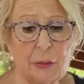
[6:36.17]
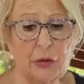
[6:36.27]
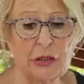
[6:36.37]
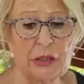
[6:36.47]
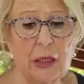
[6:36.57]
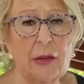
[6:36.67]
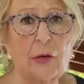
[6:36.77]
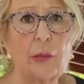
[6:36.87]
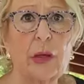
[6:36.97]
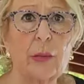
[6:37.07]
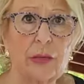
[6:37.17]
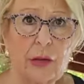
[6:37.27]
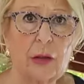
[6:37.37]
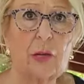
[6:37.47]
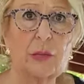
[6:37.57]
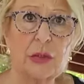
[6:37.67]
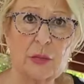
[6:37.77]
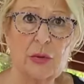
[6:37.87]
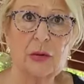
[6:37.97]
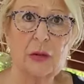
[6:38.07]
si por este lado me iba a hacer lo
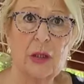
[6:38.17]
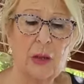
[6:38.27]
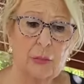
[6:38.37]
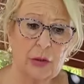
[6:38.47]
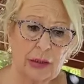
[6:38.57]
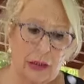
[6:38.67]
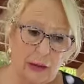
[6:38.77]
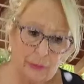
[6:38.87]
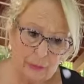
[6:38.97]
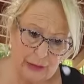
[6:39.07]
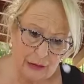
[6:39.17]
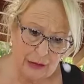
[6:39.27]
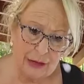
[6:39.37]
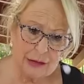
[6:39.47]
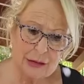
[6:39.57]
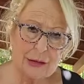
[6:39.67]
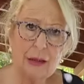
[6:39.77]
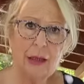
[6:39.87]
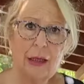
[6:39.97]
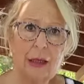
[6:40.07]
mismo, porque la venía
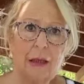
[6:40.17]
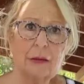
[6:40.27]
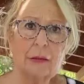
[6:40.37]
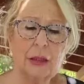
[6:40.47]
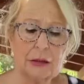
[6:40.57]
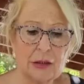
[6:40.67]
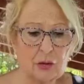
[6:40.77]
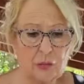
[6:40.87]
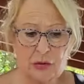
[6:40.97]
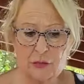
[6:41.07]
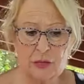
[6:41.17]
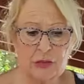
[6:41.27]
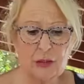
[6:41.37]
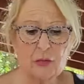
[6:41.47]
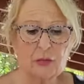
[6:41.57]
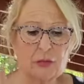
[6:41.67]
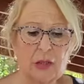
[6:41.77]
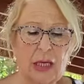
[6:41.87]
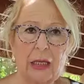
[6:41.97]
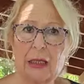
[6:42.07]
así, la, así como si fuese
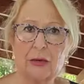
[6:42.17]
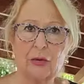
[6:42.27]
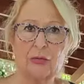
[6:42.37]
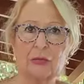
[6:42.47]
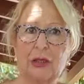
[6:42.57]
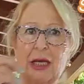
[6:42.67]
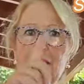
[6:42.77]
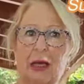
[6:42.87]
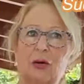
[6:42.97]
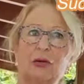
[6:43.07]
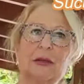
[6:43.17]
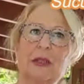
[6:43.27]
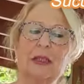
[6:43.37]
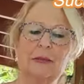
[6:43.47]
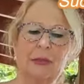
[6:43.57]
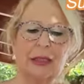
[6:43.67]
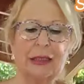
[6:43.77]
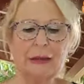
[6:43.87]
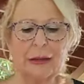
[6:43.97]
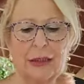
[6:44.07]
un gallato, un callao,
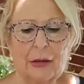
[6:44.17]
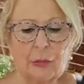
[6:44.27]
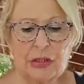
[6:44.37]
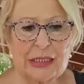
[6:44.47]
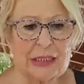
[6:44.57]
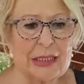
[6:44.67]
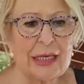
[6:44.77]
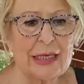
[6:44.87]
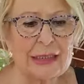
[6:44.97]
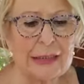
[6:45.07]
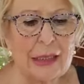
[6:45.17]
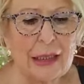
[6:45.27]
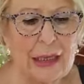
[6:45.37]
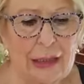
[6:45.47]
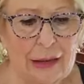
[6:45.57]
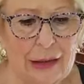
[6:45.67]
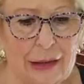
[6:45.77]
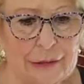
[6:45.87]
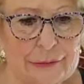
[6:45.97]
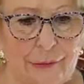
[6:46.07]
¿vale? Pues esta es la
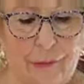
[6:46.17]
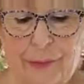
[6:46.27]
cancán.